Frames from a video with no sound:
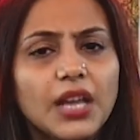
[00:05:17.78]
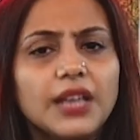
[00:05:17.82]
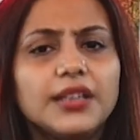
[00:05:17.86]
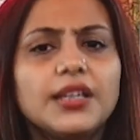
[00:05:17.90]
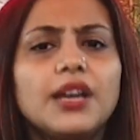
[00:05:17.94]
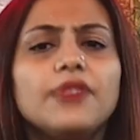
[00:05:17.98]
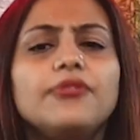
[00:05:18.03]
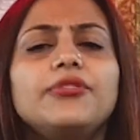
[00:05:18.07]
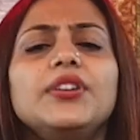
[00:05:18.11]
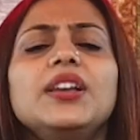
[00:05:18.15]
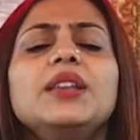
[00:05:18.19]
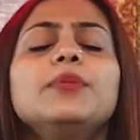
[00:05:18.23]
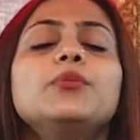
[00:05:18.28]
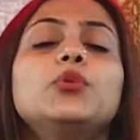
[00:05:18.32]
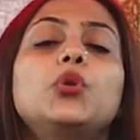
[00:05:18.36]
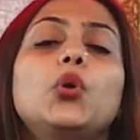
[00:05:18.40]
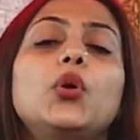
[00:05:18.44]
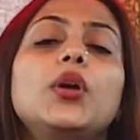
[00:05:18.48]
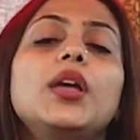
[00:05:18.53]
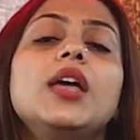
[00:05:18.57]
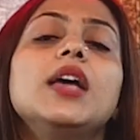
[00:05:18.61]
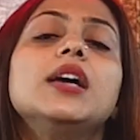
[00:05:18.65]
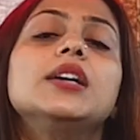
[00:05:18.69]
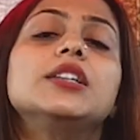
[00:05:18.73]
या फिल्म
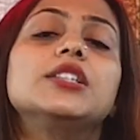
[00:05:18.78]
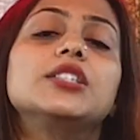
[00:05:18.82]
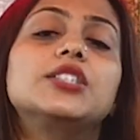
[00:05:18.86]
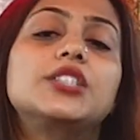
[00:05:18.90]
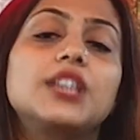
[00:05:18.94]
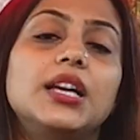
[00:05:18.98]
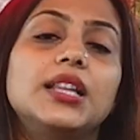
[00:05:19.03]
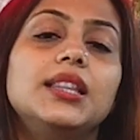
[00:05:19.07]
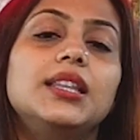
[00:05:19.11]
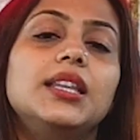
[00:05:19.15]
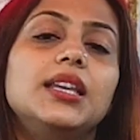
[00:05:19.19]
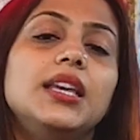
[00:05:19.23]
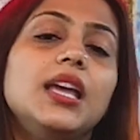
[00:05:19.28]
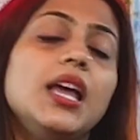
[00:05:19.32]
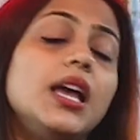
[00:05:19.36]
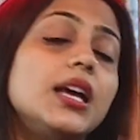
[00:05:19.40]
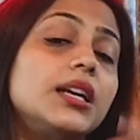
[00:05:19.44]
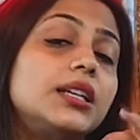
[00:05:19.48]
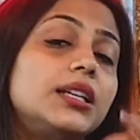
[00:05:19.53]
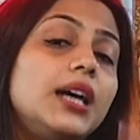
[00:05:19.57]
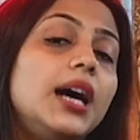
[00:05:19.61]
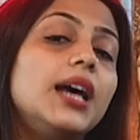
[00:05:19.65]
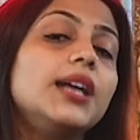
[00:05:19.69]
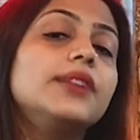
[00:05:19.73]
कोई जल्दी
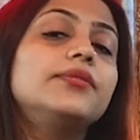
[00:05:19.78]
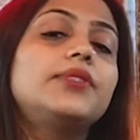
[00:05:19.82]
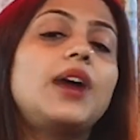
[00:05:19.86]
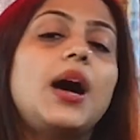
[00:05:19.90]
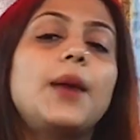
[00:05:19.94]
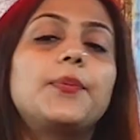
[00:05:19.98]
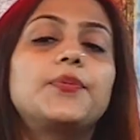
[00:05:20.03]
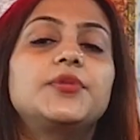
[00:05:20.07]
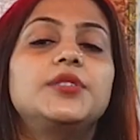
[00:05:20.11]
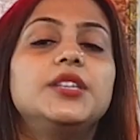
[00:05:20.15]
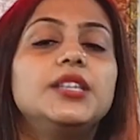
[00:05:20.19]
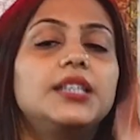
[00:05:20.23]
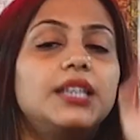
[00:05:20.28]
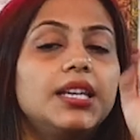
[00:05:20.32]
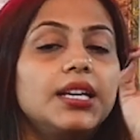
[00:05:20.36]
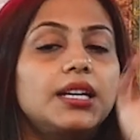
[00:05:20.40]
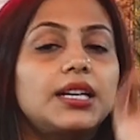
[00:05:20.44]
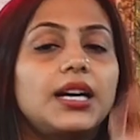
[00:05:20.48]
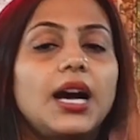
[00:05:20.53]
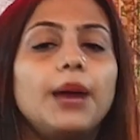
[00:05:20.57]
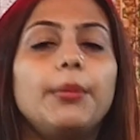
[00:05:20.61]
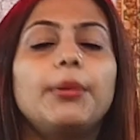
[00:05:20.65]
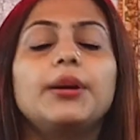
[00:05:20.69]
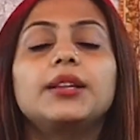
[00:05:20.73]
घर वापसी की
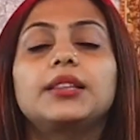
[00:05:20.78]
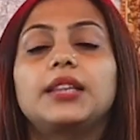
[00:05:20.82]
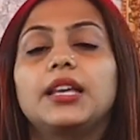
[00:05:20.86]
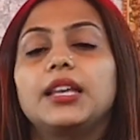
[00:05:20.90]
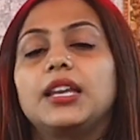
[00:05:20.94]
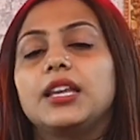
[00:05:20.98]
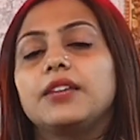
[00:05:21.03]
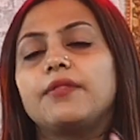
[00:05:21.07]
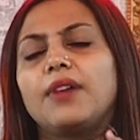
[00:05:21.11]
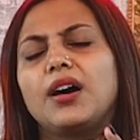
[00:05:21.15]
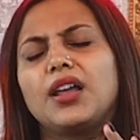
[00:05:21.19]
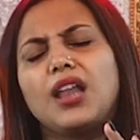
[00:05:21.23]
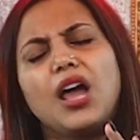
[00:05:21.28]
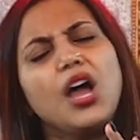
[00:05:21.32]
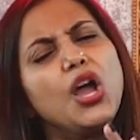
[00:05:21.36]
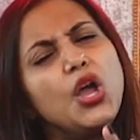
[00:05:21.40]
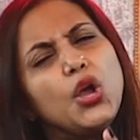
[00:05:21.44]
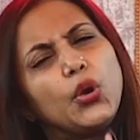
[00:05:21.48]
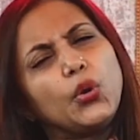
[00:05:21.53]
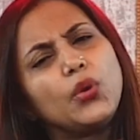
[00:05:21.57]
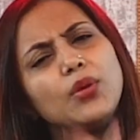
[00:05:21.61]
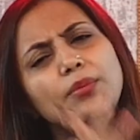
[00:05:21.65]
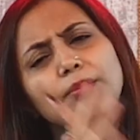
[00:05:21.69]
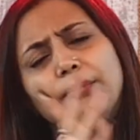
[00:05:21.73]
खबर देने वाला
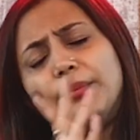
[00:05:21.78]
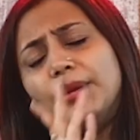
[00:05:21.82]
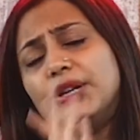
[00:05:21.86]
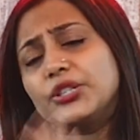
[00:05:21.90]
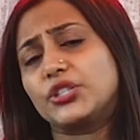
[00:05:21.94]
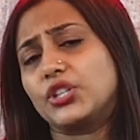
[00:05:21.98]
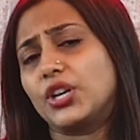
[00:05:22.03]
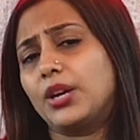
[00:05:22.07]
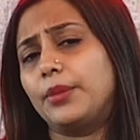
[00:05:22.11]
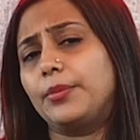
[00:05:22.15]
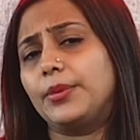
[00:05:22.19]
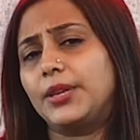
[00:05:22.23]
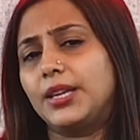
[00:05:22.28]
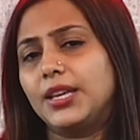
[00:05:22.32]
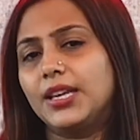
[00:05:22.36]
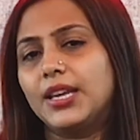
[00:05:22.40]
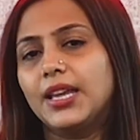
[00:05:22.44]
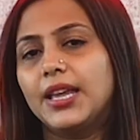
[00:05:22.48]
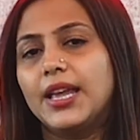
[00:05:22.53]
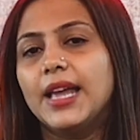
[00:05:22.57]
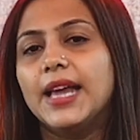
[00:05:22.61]
कोई मजहबी